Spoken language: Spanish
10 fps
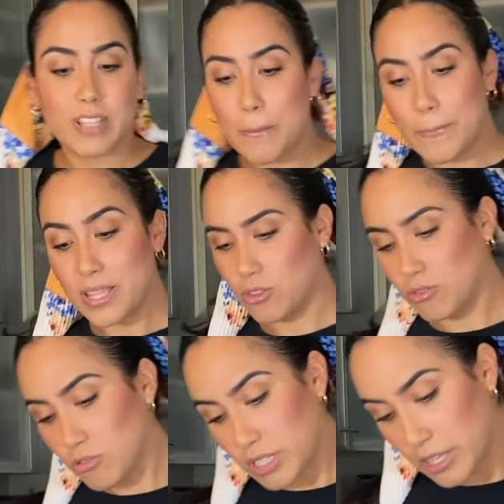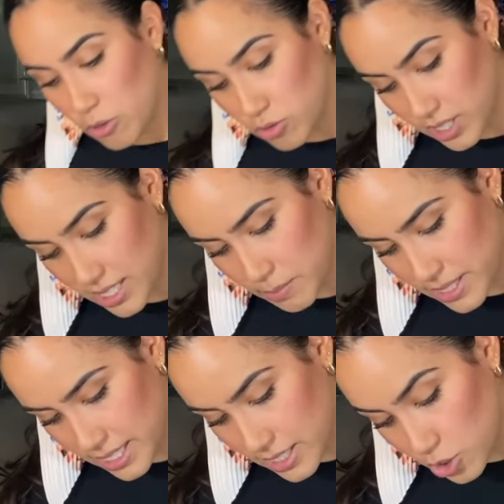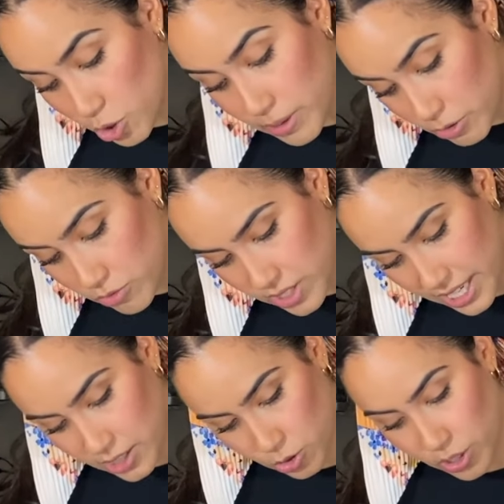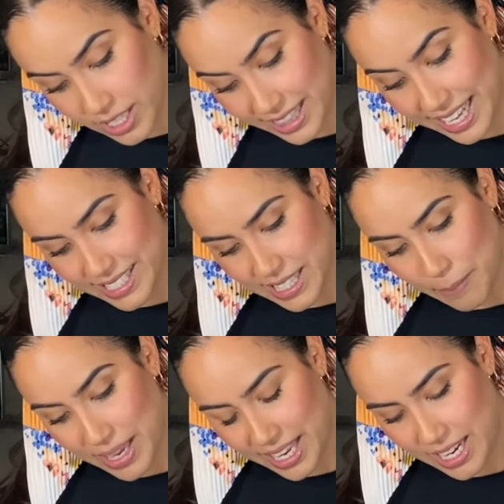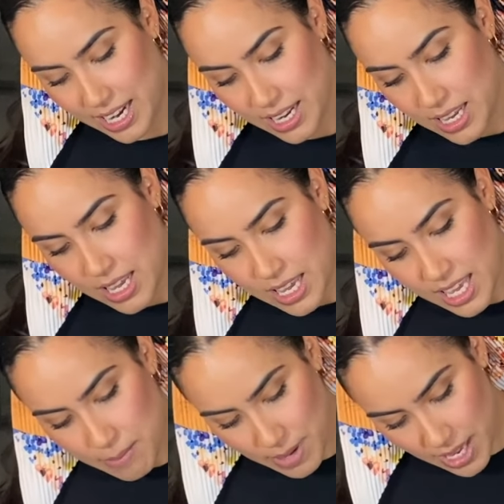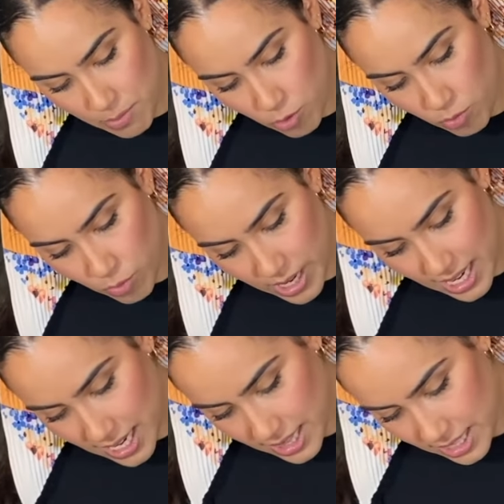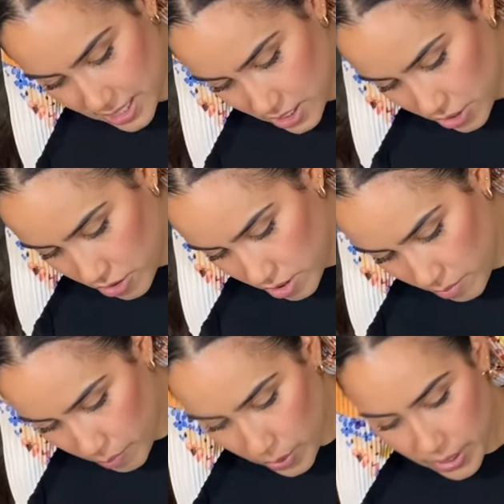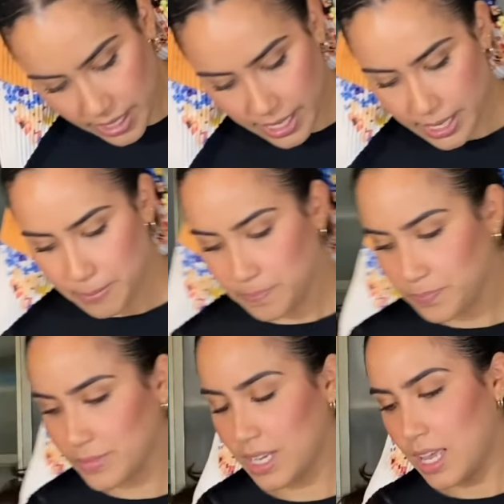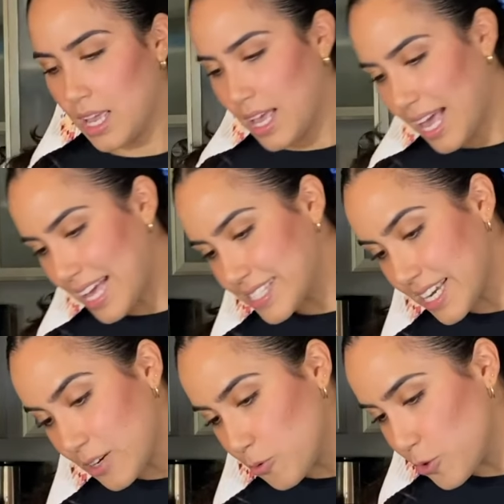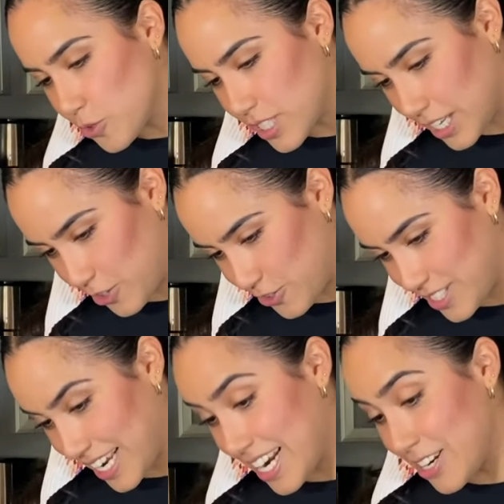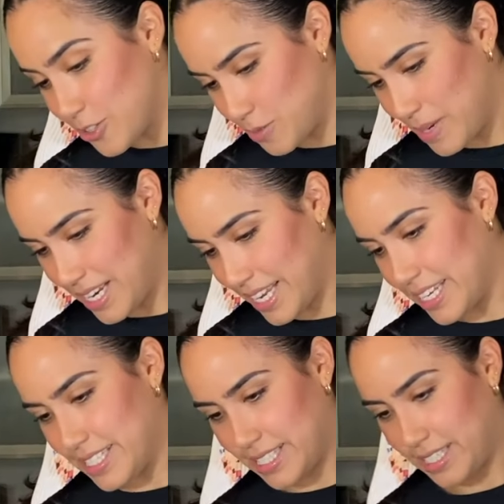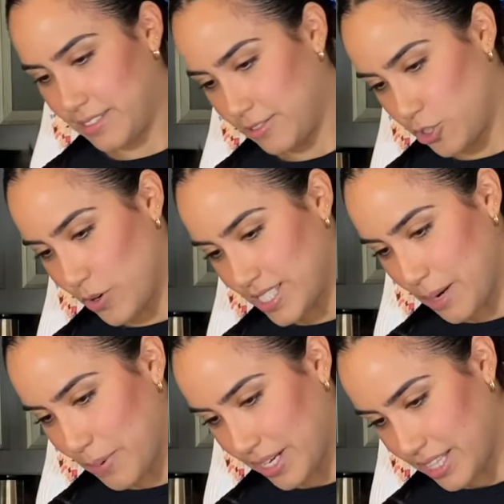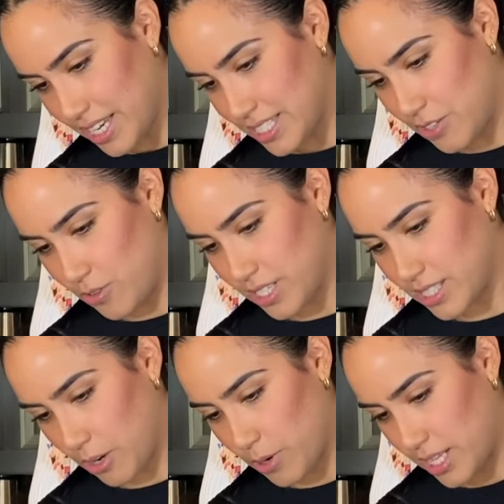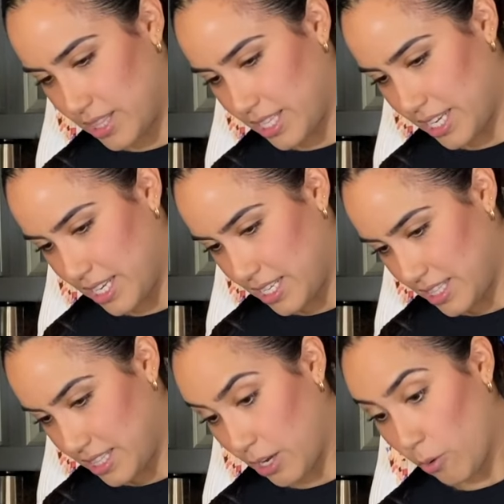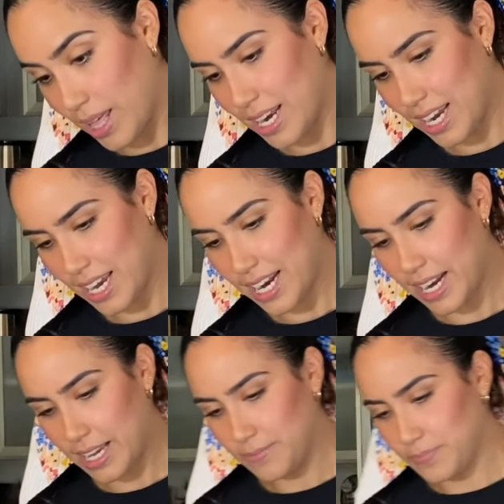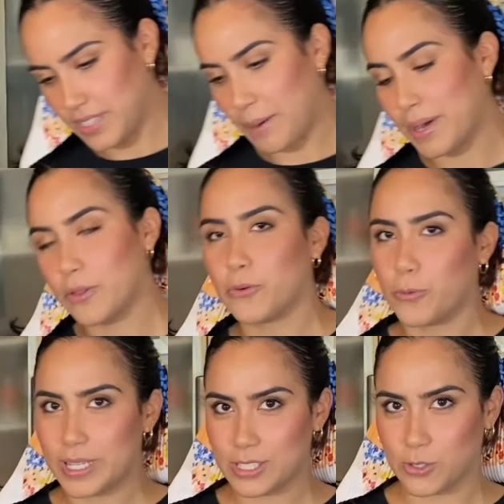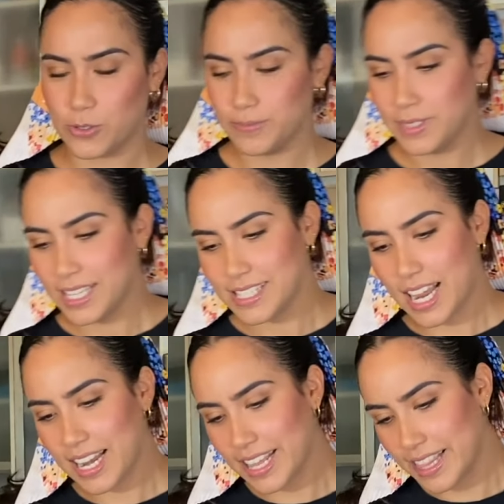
tiempito, no sé, dos, tres meses, yo vi un TikTok de esta máquina y me llamó un buen la atención porque hace algunos años, en el 2015, yo hacía prácticas en un restaurante de Guadalajara llamado Hueso. Si alguien